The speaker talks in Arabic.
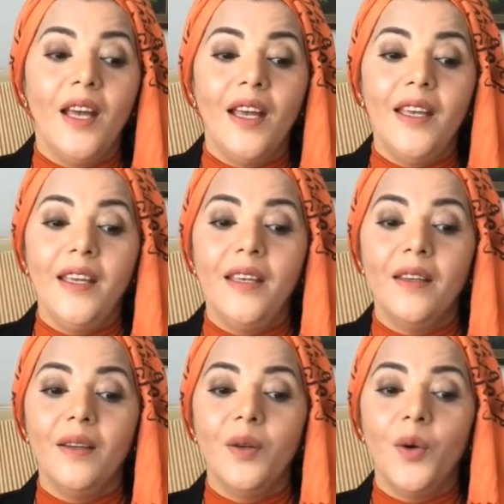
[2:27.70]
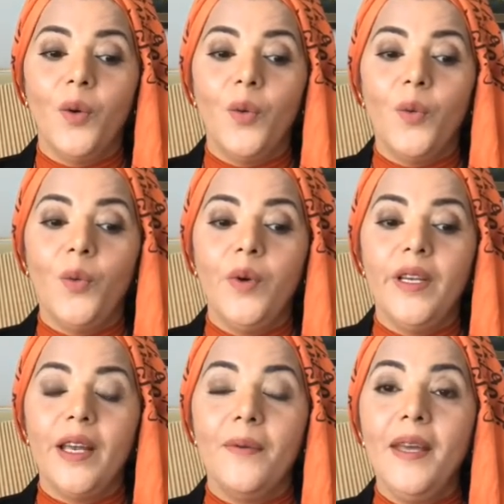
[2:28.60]
آه،
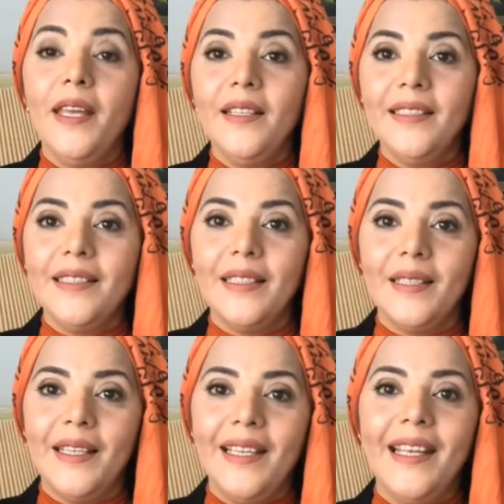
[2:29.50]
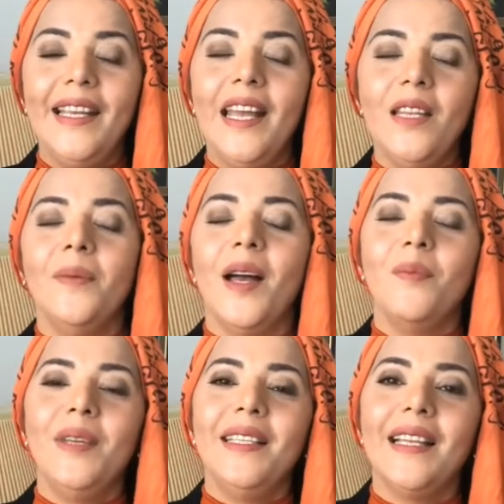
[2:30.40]
وكمان الى جانب
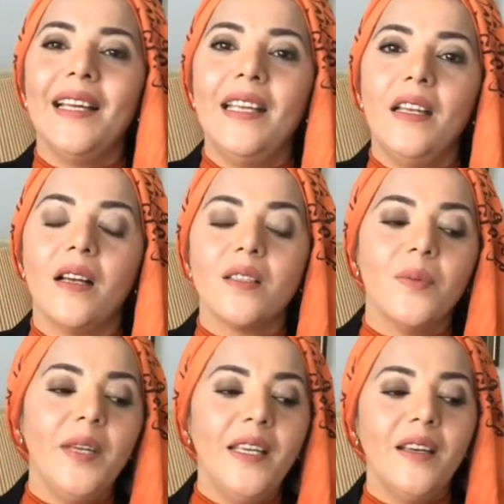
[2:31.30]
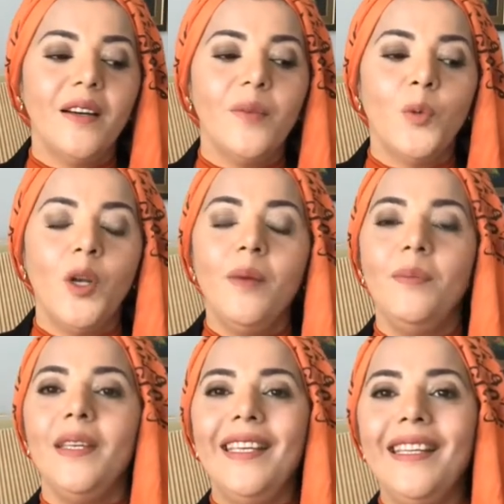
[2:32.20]
اهميه الخلايا العصبيه
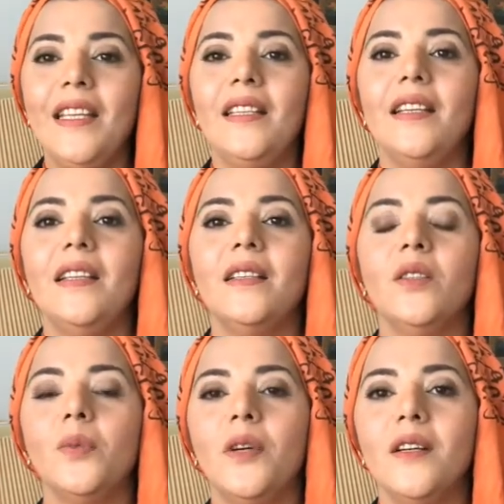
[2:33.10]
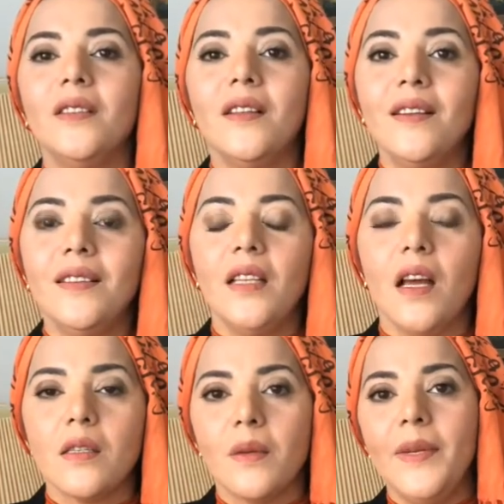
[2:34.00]
مهم جدا الارتباطات
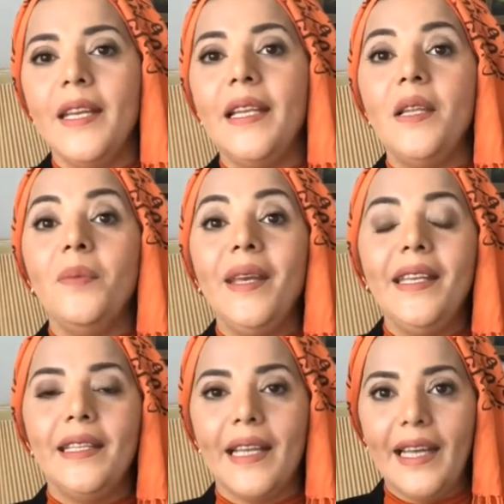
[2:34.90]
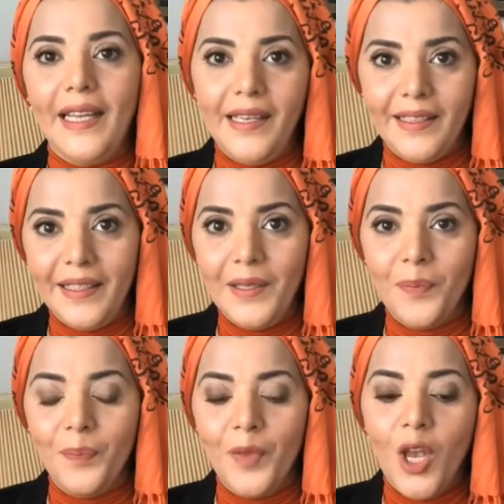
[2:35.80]
العصبيه اللي بين الخلايا دي
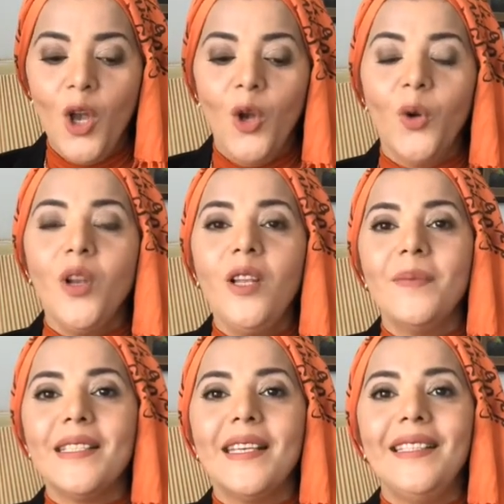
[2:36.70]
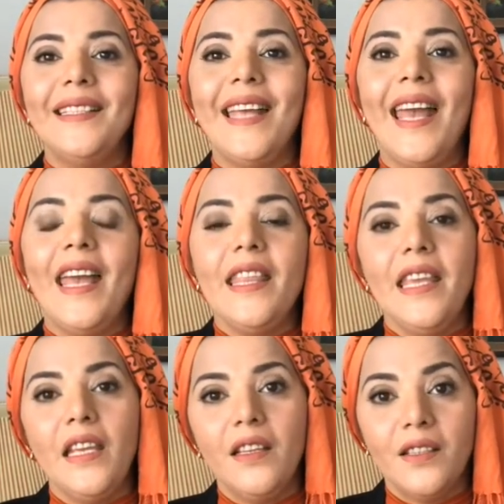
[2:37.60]
كل ما زادت
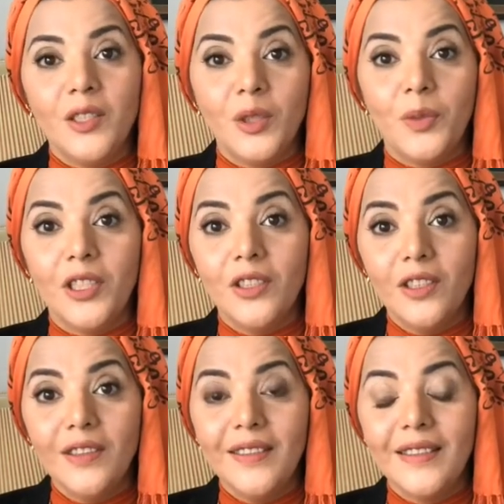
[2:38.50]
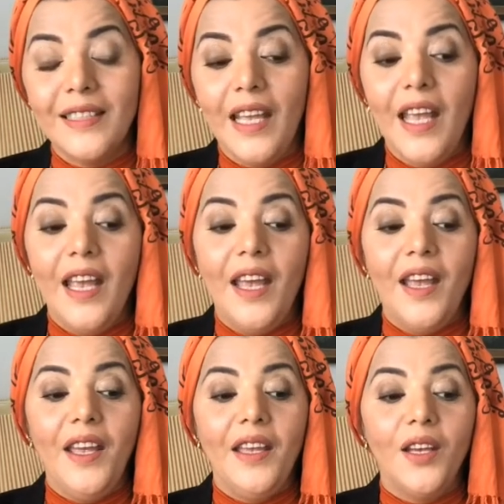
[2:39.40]
هذه الارتباطات
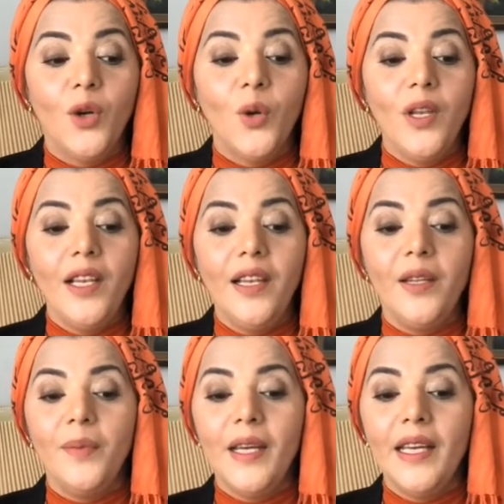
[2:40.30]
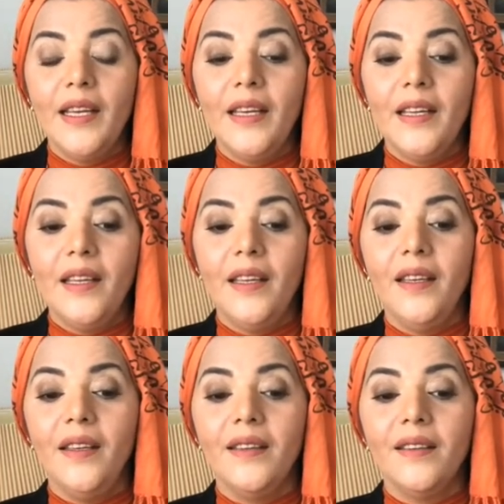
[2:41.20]
آه، كل ما
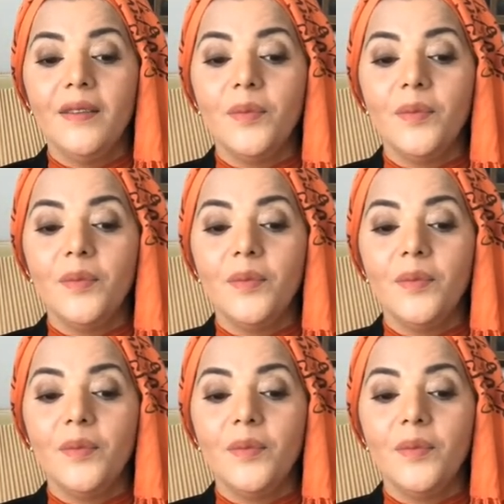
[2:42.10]
آه،